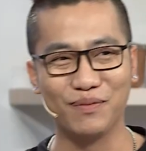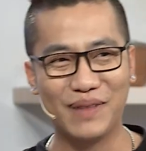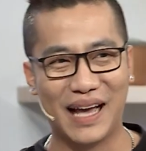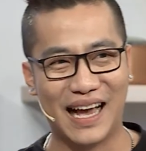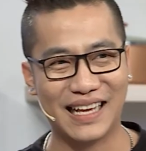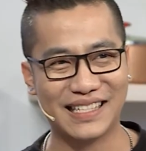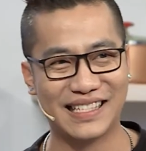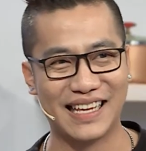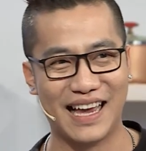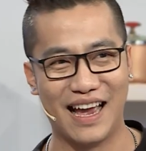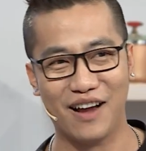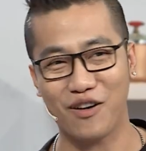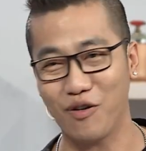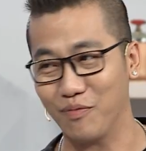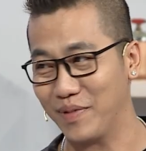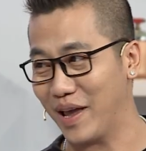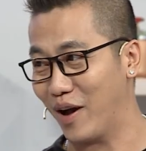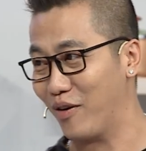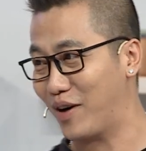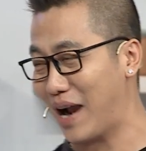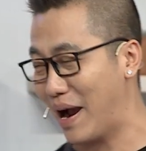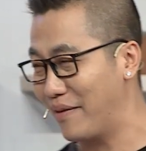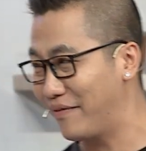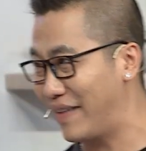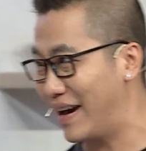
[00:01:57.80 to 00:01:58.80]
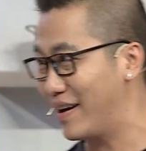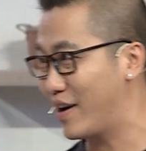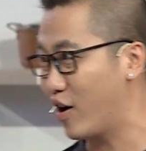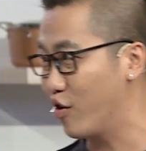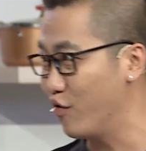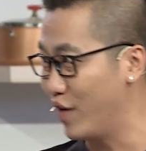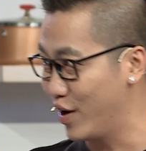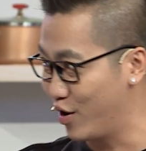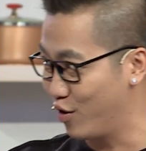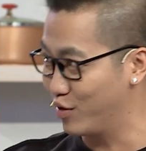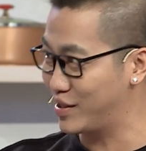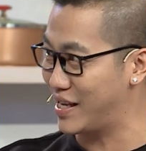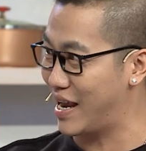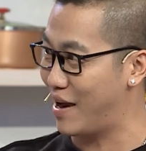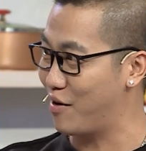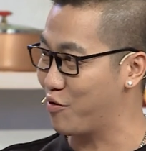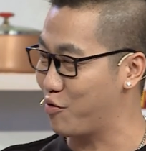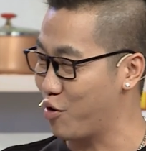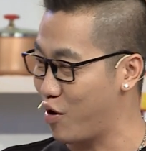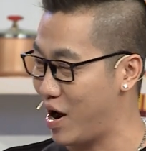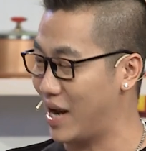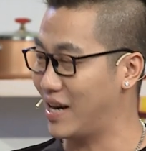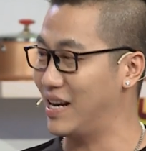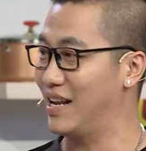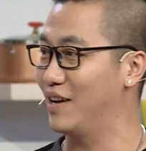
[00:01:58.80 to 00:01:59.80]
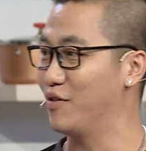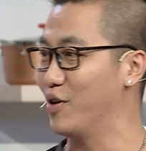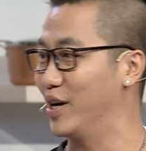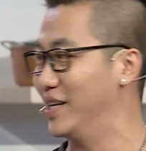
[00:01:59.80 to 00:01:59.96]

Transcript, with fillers: chúng ta sẽ cùng nhau khám phá khẩu vị ngôi sao của anh lê